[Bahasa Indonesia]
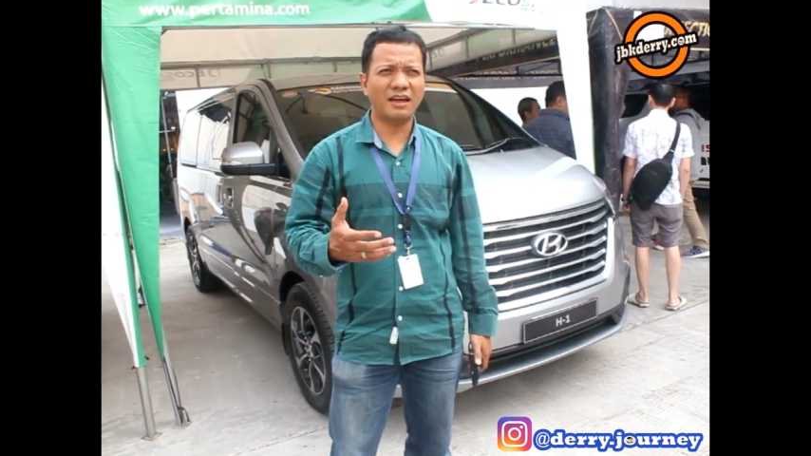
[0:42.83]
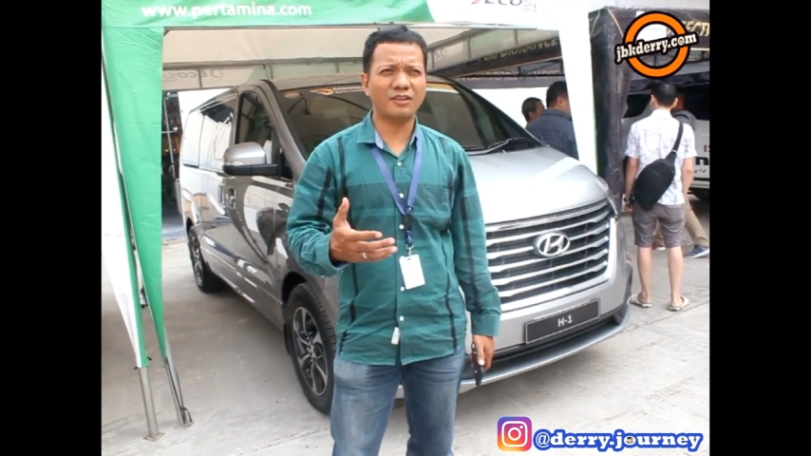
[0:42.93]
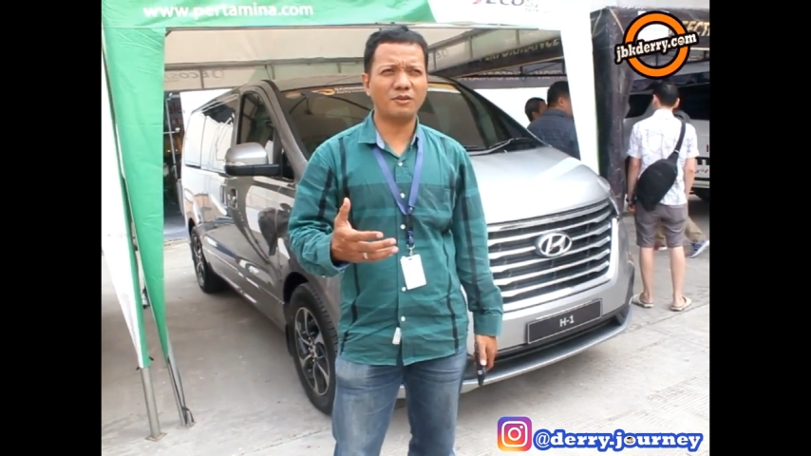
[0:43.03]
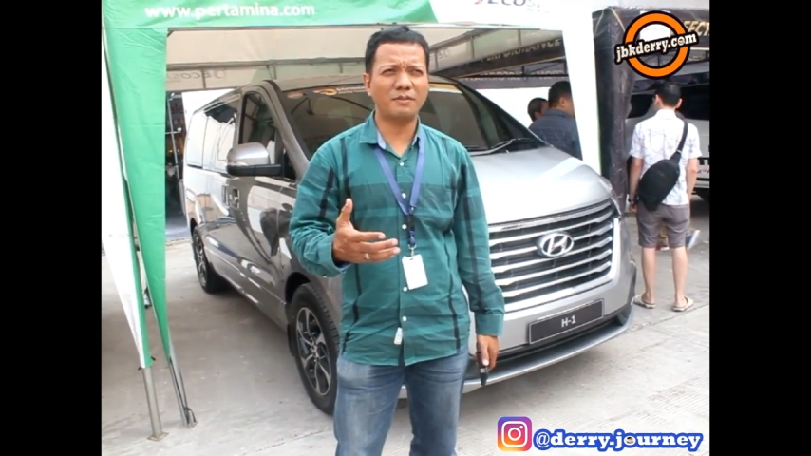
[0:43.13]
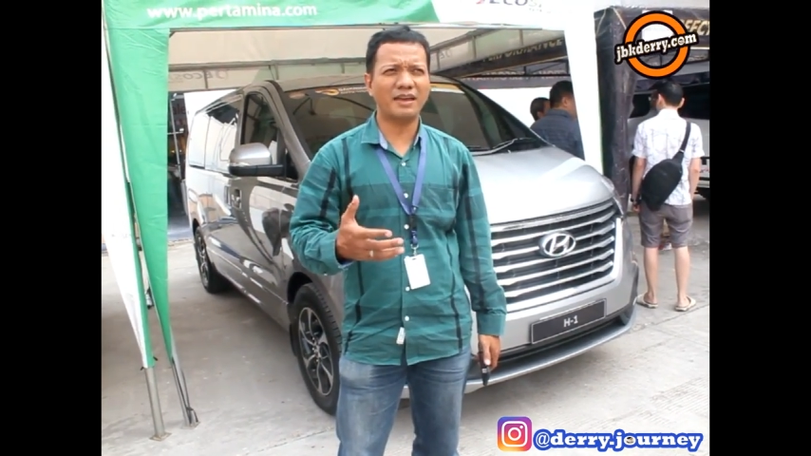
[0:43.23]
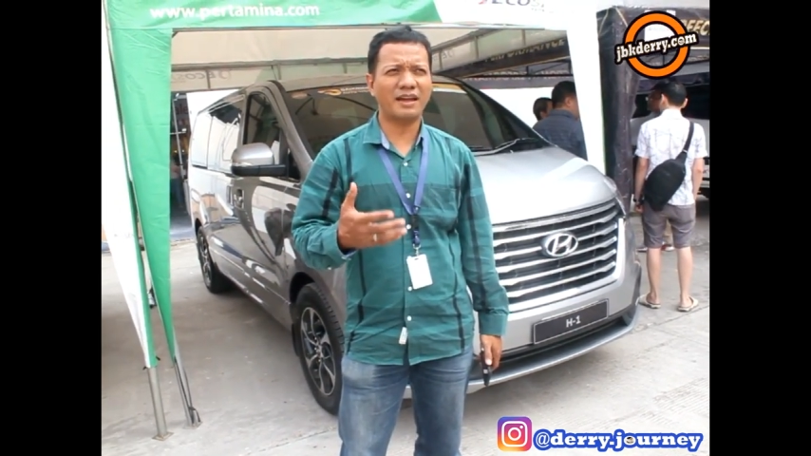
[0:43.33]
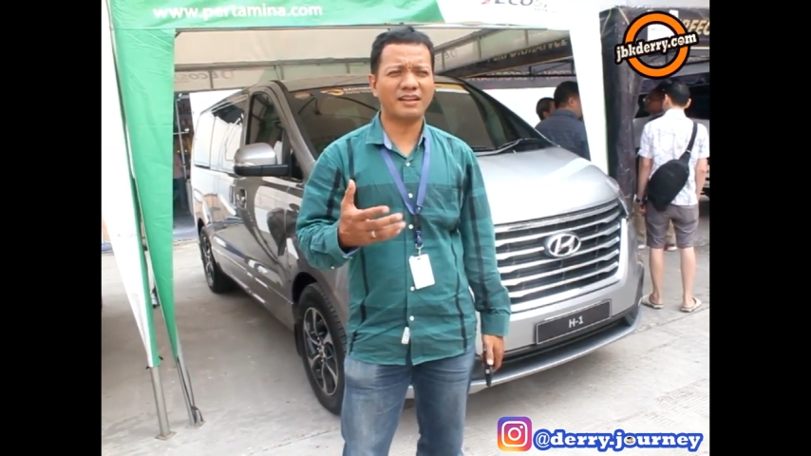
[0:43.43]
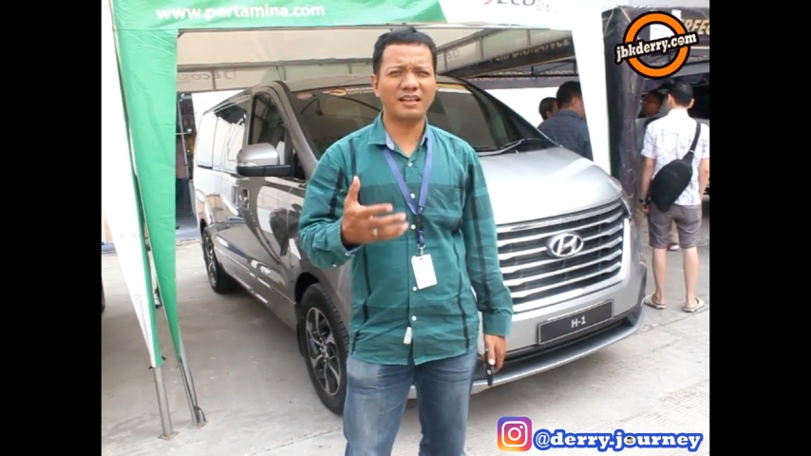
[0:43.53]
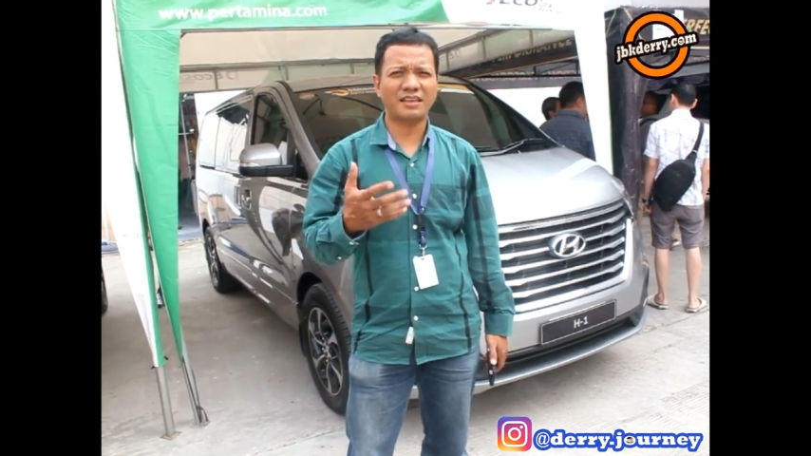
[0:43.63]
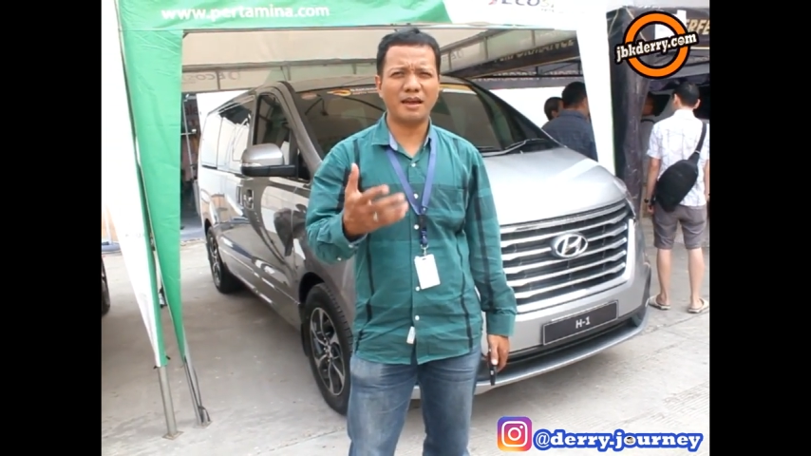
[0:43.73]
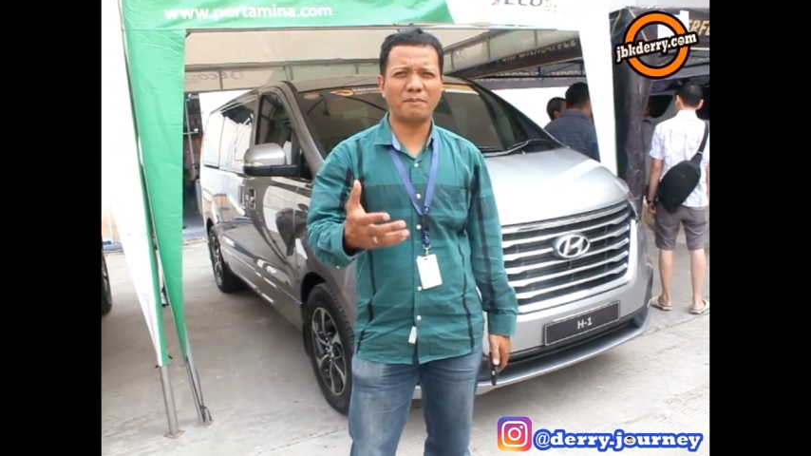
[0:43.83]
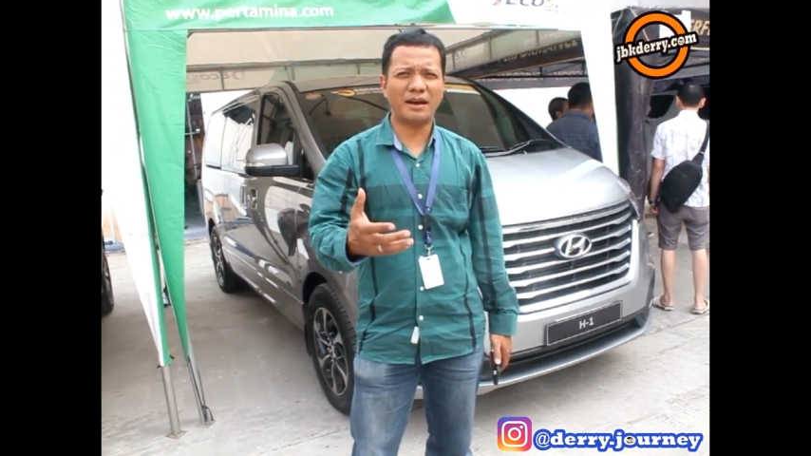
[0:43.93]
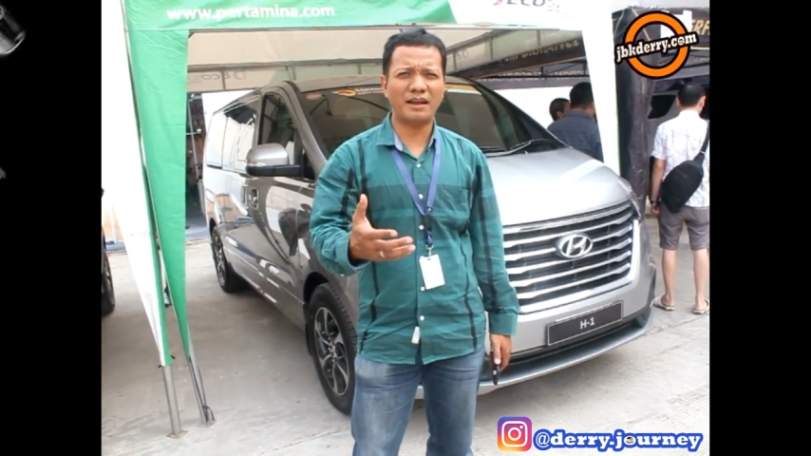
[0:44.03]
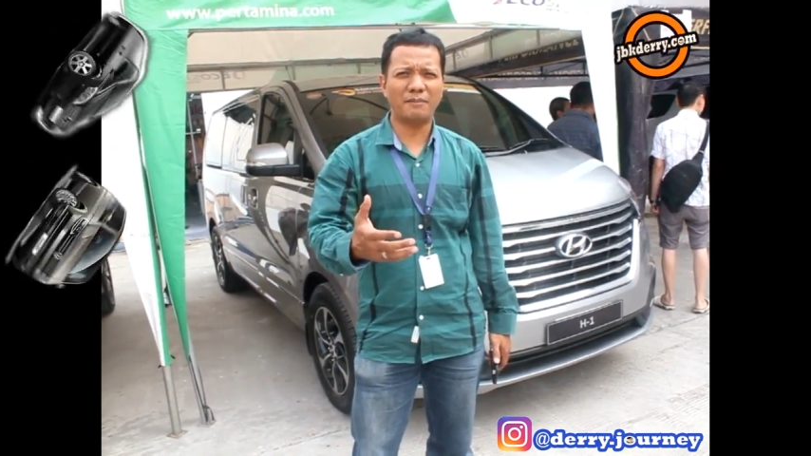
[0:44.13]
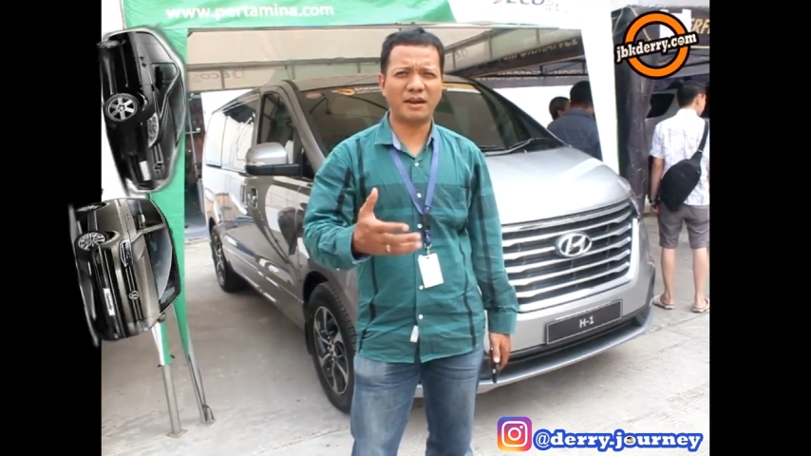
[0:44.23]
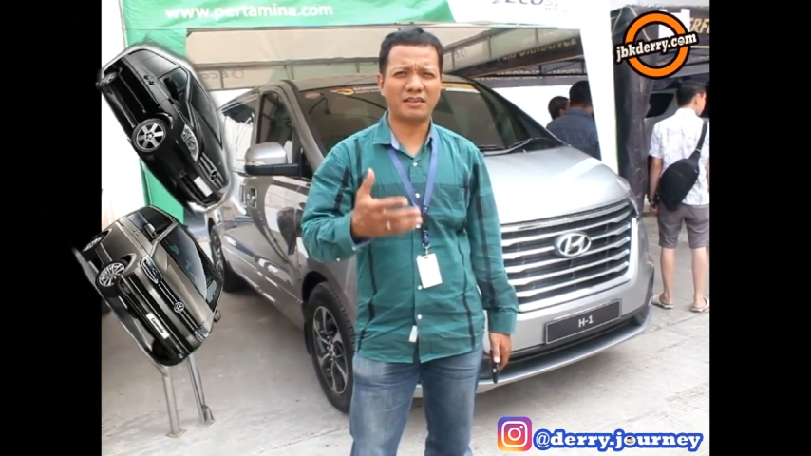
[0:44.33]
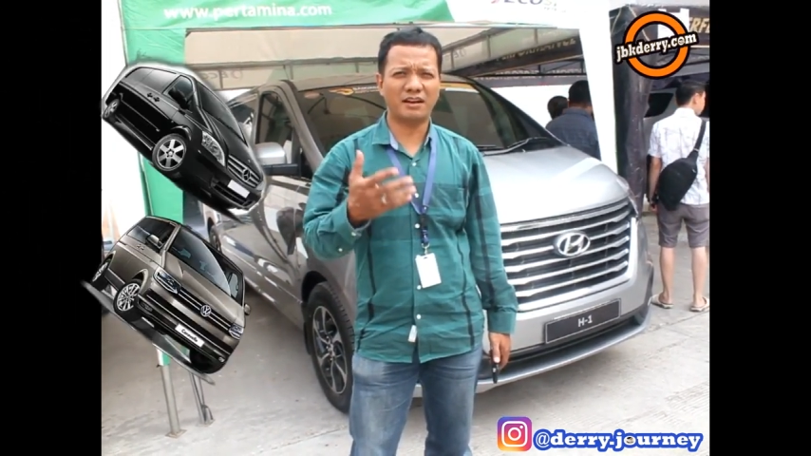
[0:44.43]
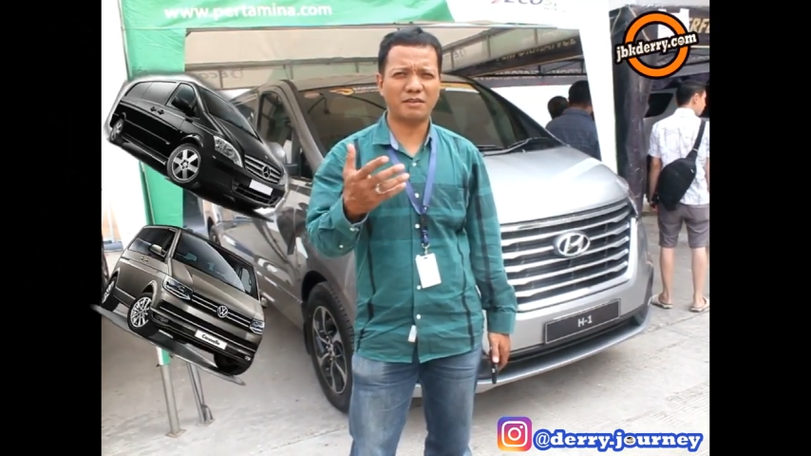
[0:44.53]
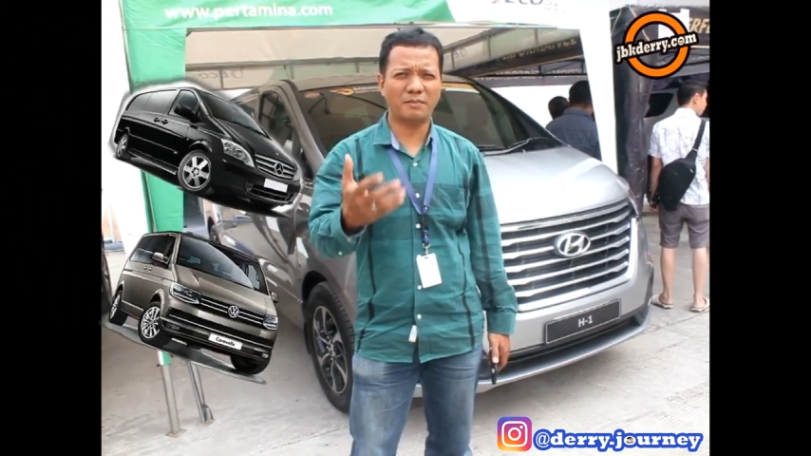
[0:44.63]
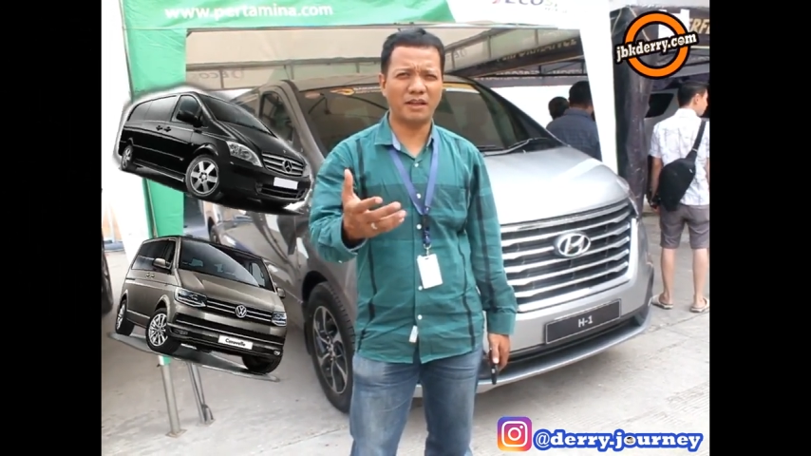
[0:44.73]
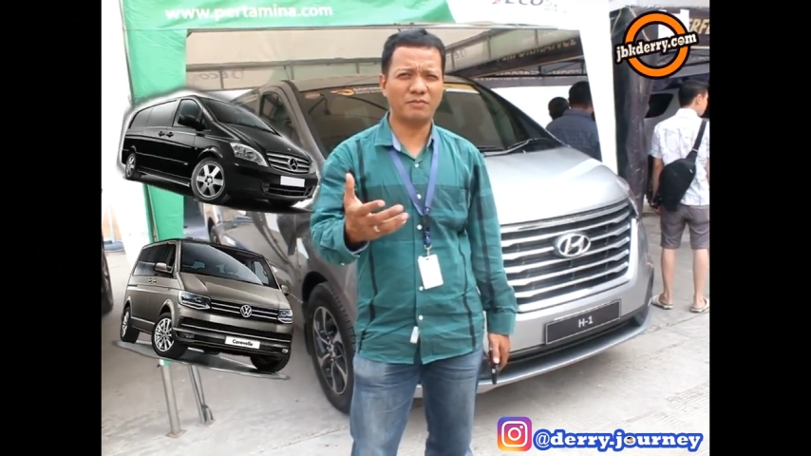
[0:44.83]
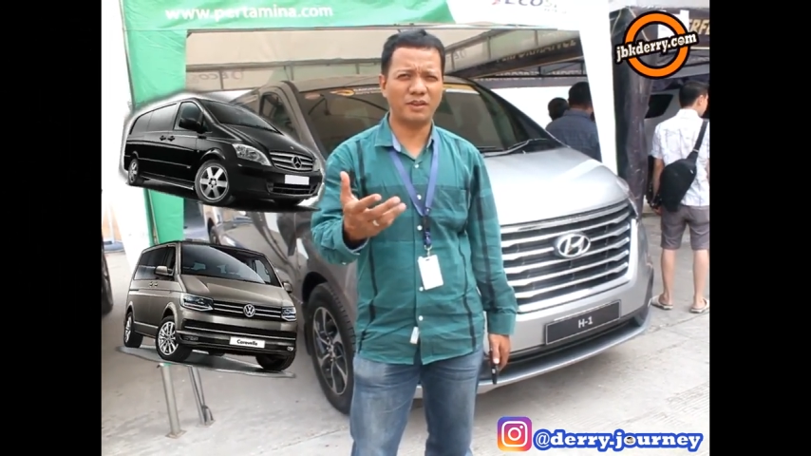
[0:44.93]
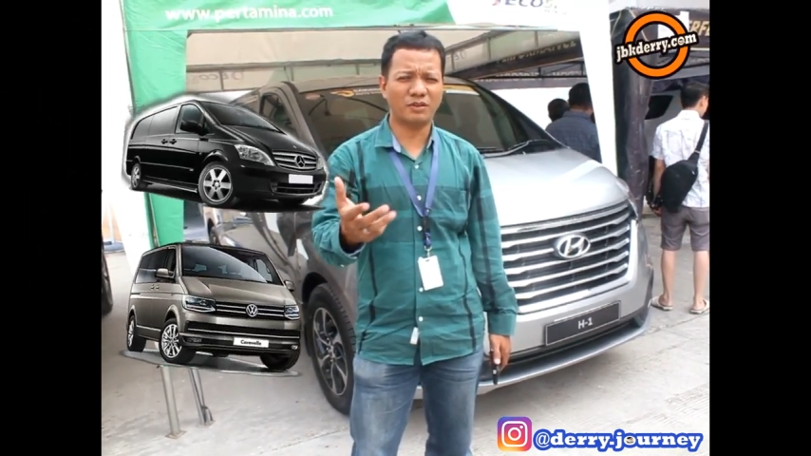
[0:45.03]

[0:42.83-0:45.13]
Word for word: itu mengingatkan saya pada Mercedes Benz Vito